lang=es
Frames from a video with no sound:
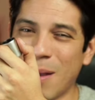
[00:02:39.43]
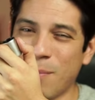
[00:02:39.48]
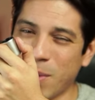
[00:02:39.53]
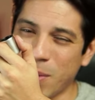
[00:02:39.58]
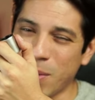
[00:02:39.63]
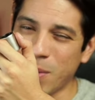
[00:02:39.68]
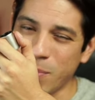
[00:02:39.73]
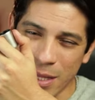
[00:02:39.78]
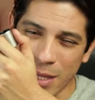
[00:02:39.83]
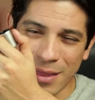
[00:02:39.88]

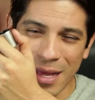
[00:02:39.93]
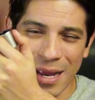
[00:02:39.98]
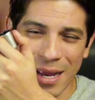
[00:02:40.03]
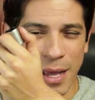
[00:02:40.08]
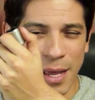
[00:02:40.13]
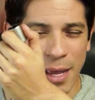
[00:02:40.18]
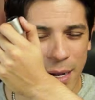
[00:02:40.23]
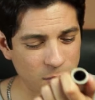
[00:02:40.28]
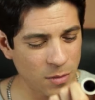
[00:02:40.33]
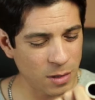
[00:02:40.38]
pimienta
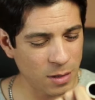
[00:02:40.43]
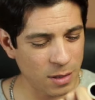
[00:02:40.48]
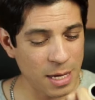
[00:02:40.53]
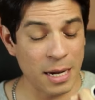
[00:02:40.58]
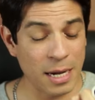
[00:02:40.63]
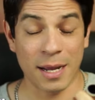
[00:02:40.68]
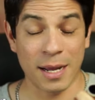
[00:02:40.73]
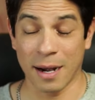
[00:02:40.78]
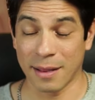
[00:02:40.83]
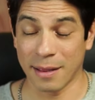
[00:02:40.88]
negra y
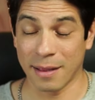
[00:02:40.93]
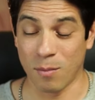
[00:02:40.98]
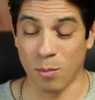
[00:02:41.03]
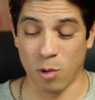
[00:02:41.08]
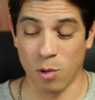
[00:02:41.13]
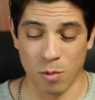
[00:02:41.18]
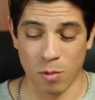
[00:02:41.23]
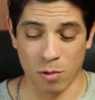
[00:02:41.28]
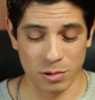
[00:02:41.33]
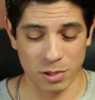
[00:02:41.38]
el cardamomo,